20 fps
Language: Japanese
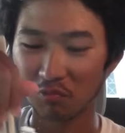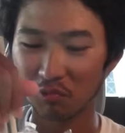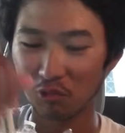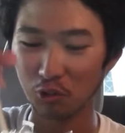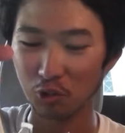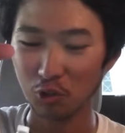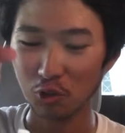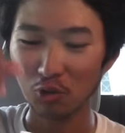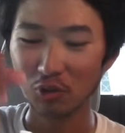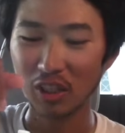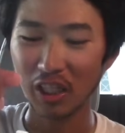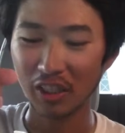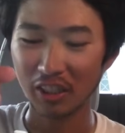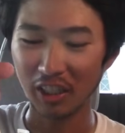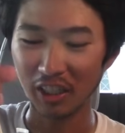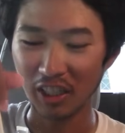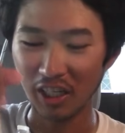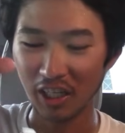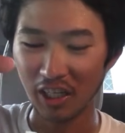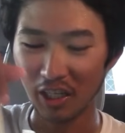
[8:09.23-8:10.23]
うどんなん
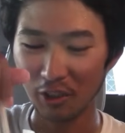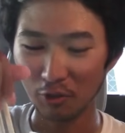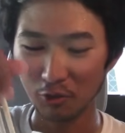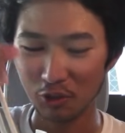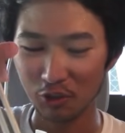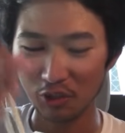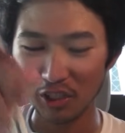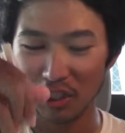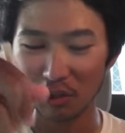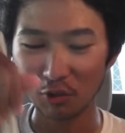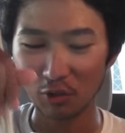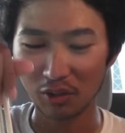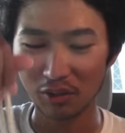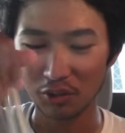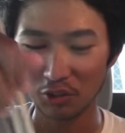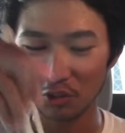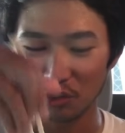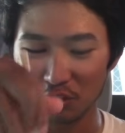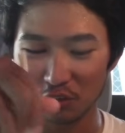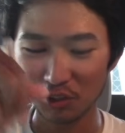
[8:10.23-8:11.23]
てねあの茹でろ
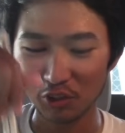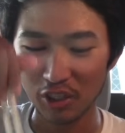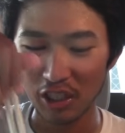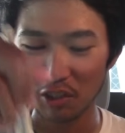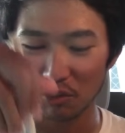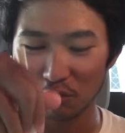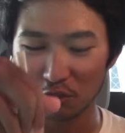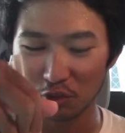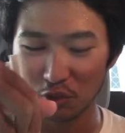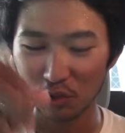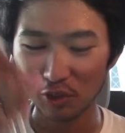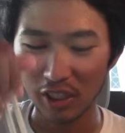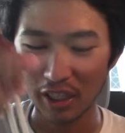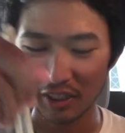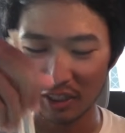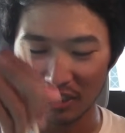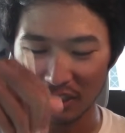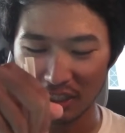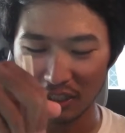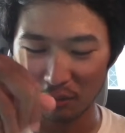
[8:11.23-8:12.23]
茹でるうどんなん
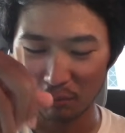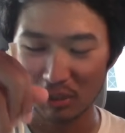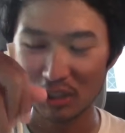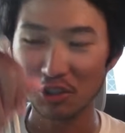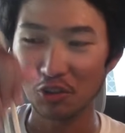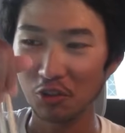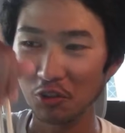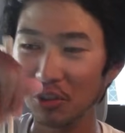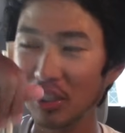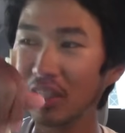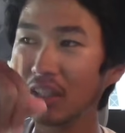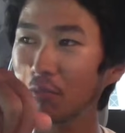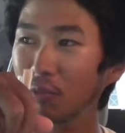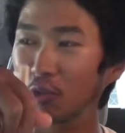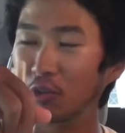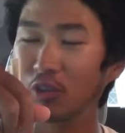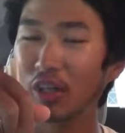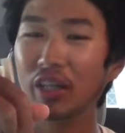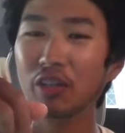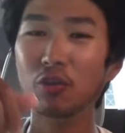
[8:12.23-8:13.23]
てね別に茹でんでも
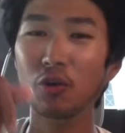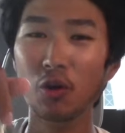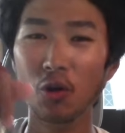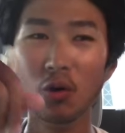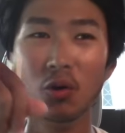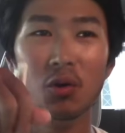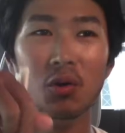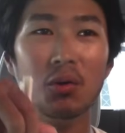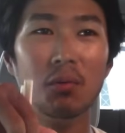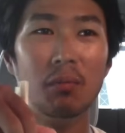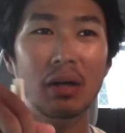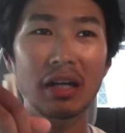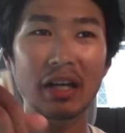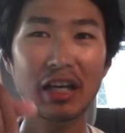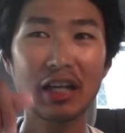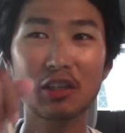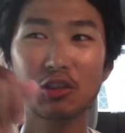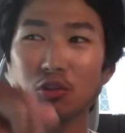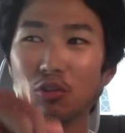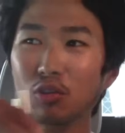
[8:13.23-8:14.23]
食えんのよ、まあ、
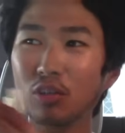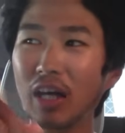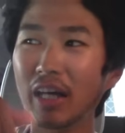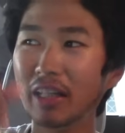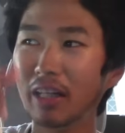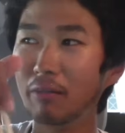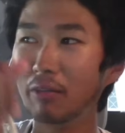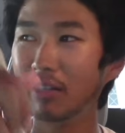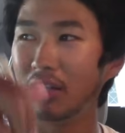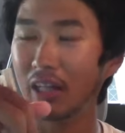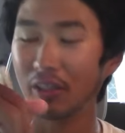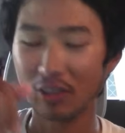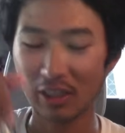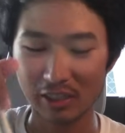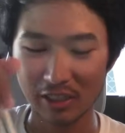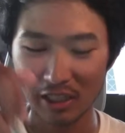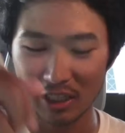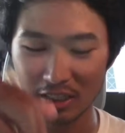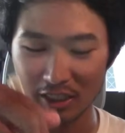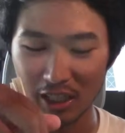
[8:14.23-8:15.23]
冷凍とかはダメあのさ
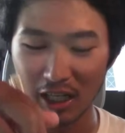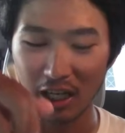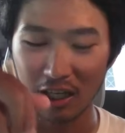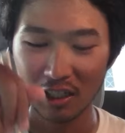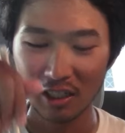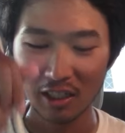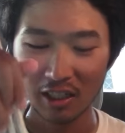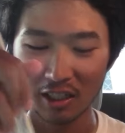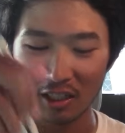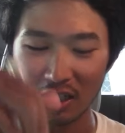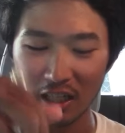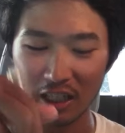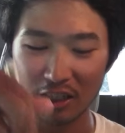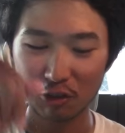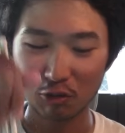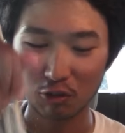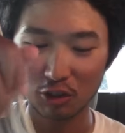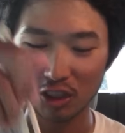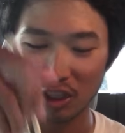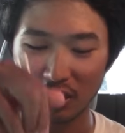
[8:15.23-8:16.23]
すがにさ解
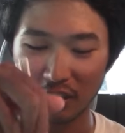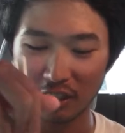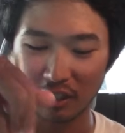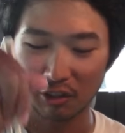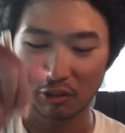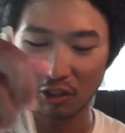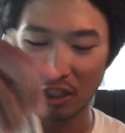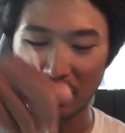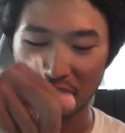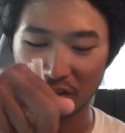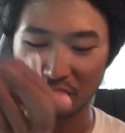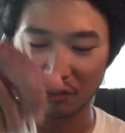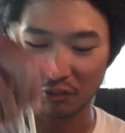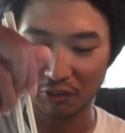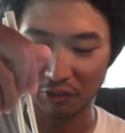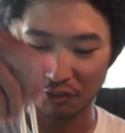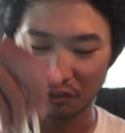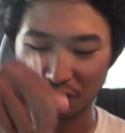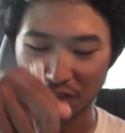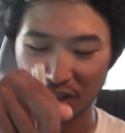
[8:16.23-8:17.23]
凍してあ
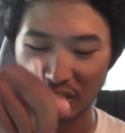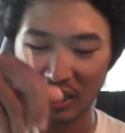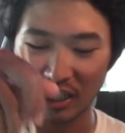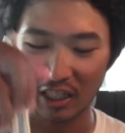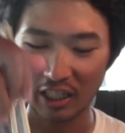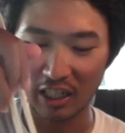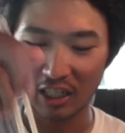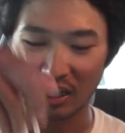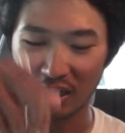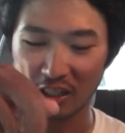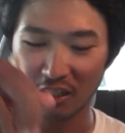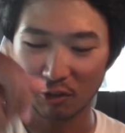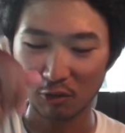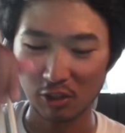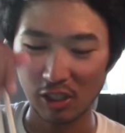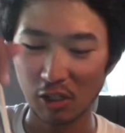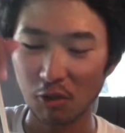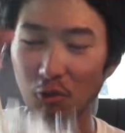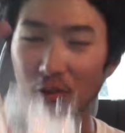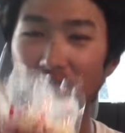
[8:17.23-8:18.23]
の茹でなんかあかんけど
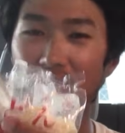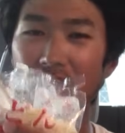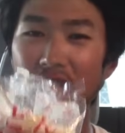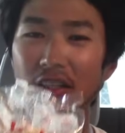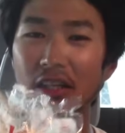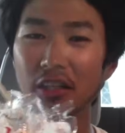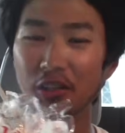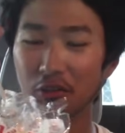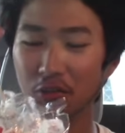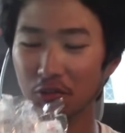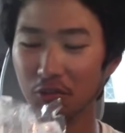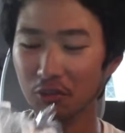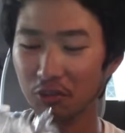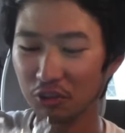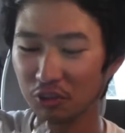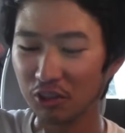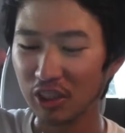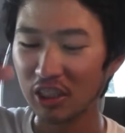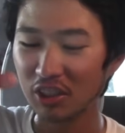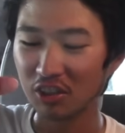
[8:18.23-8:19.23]
さこんなんさ
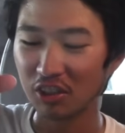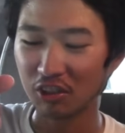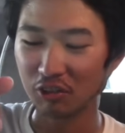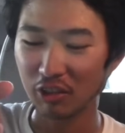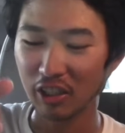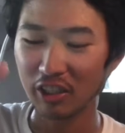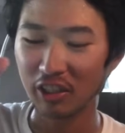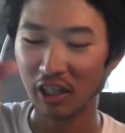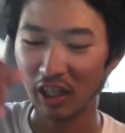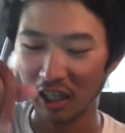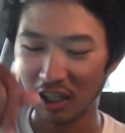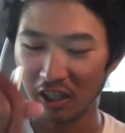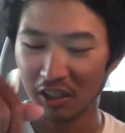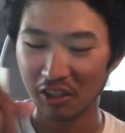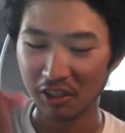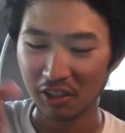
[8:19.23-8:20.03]
茹でずに食えるから